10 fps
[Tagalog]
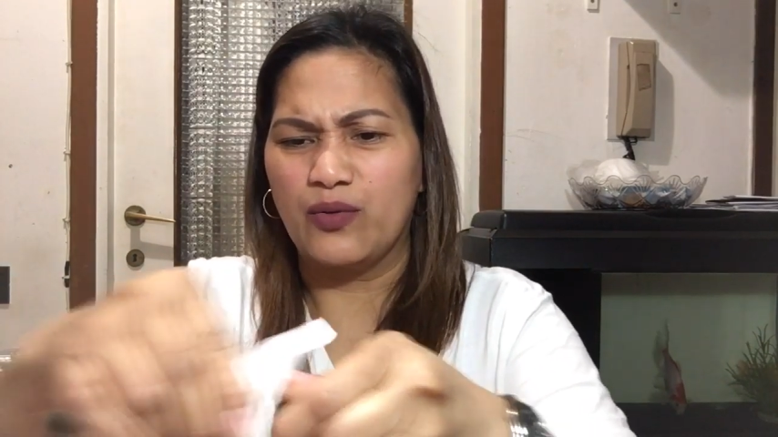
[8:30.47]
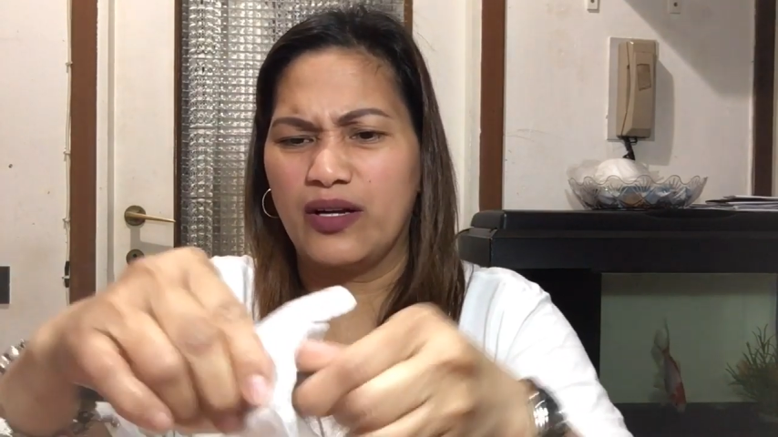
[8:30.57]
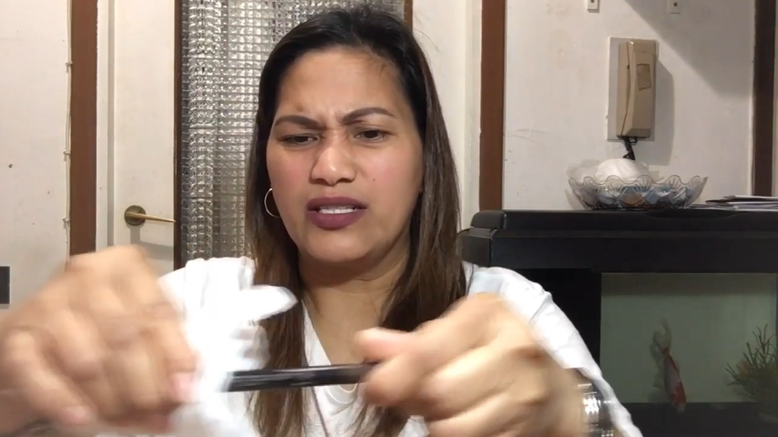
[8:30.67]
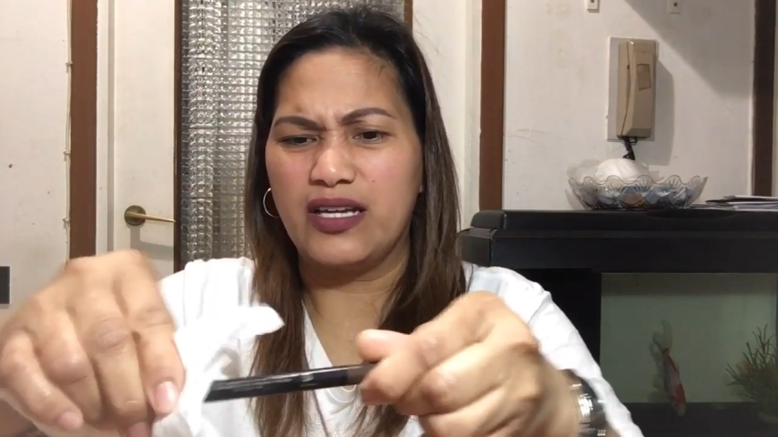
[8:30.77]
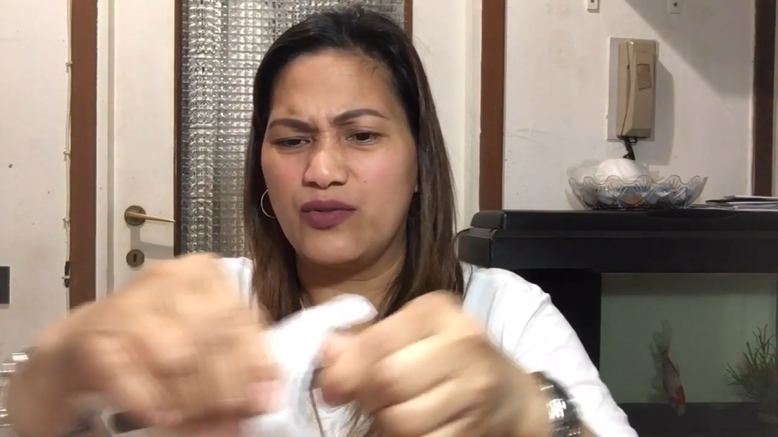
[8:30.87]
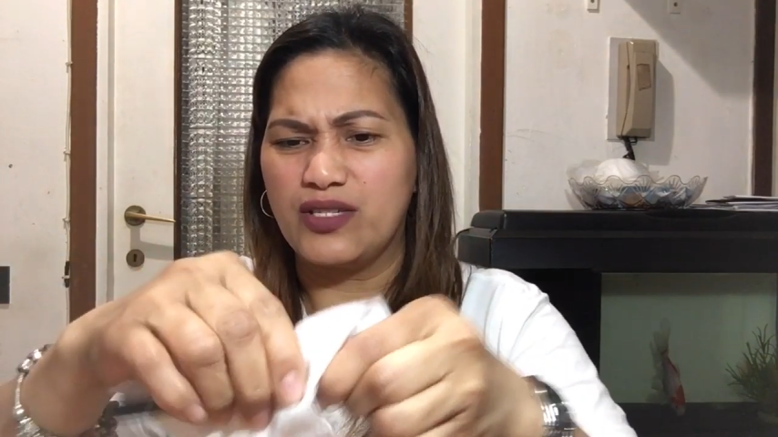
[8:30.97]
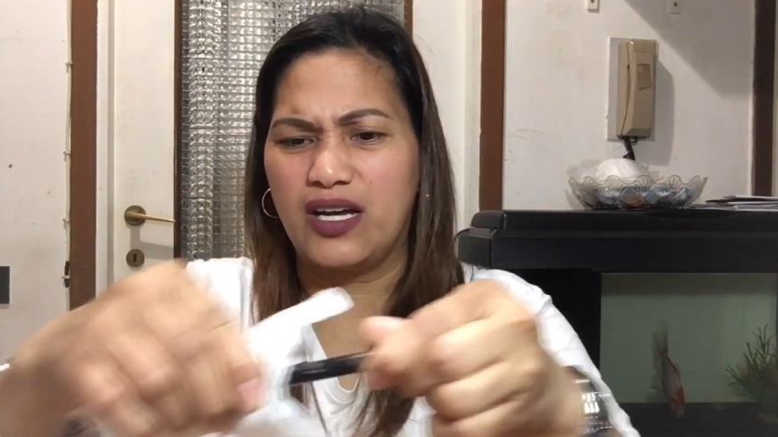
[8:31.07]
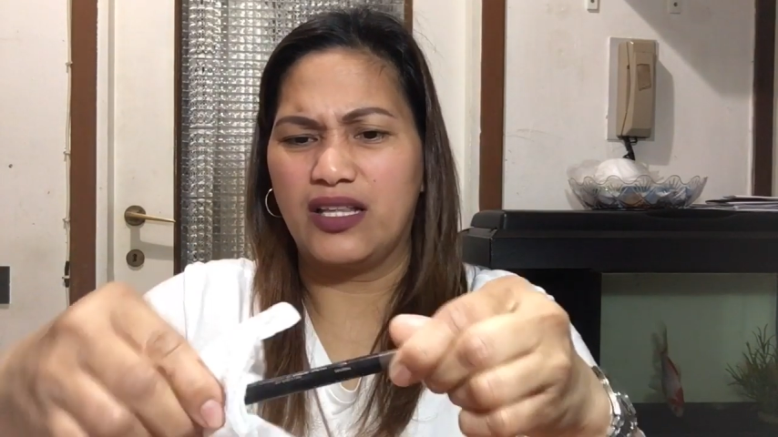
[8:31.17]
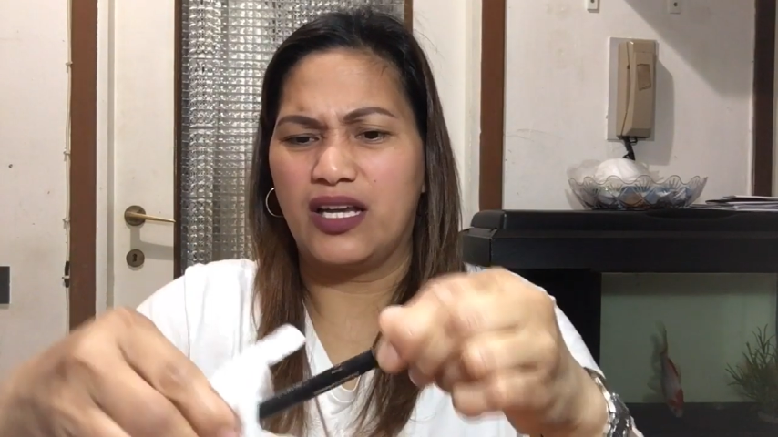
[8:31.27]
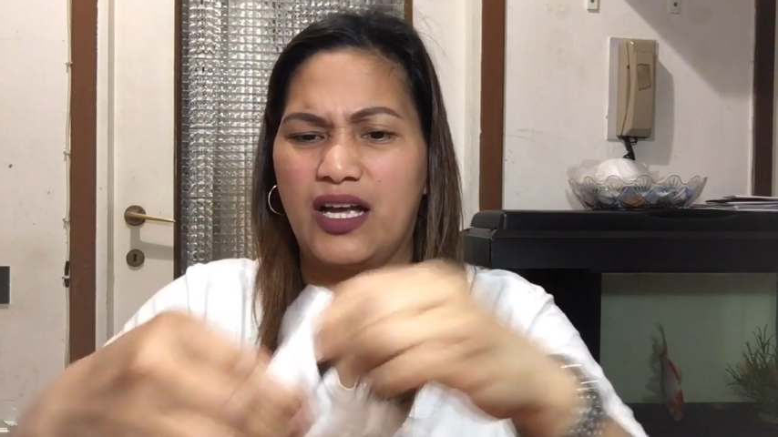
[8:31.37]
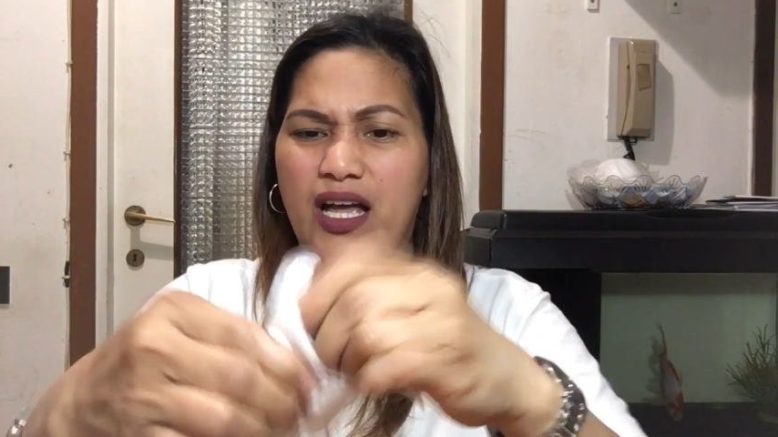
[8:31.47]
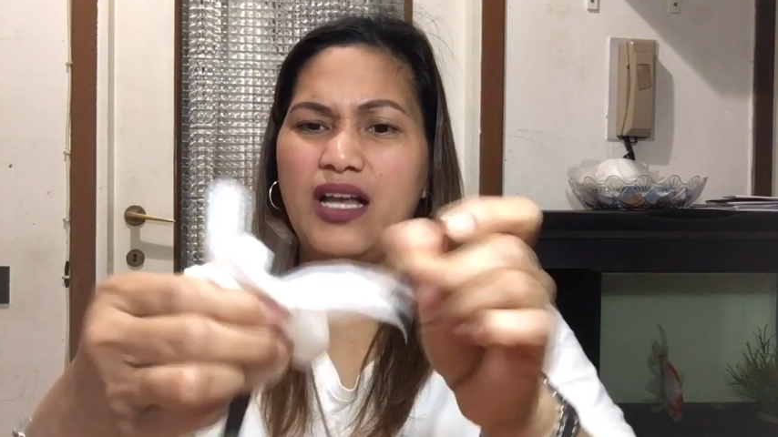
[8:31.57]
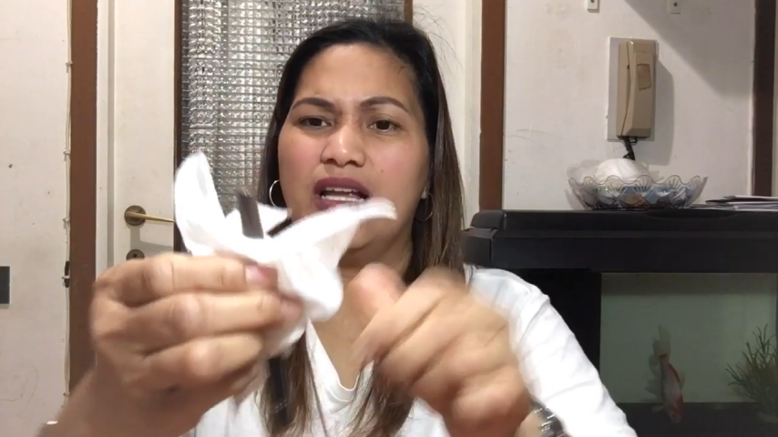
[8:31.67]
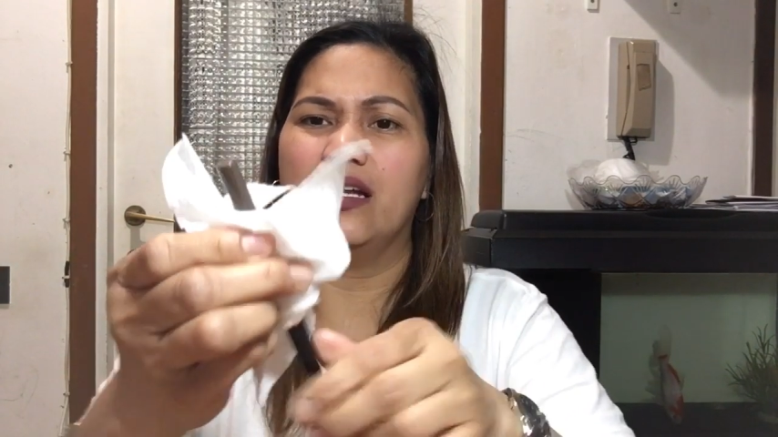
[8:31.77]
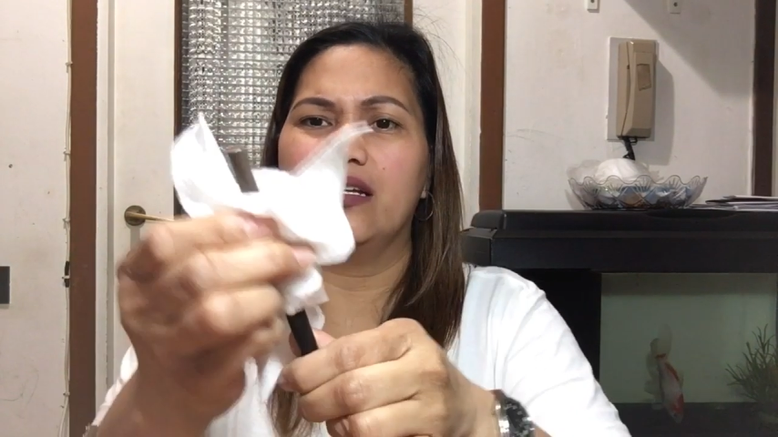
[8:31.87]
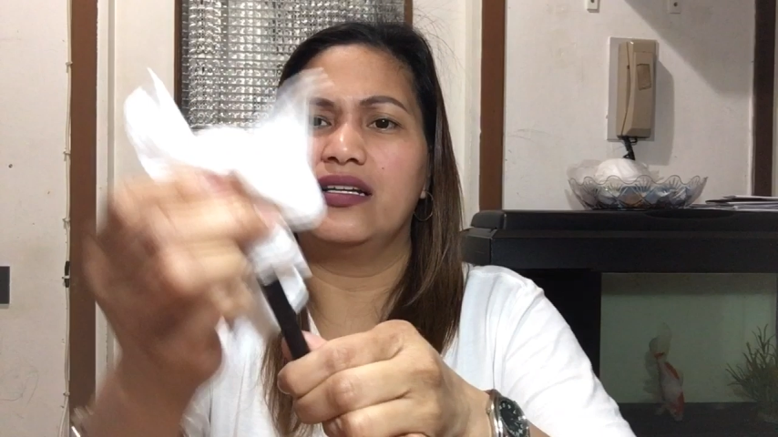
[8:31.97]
ko nga sa inyo, sa katagalan,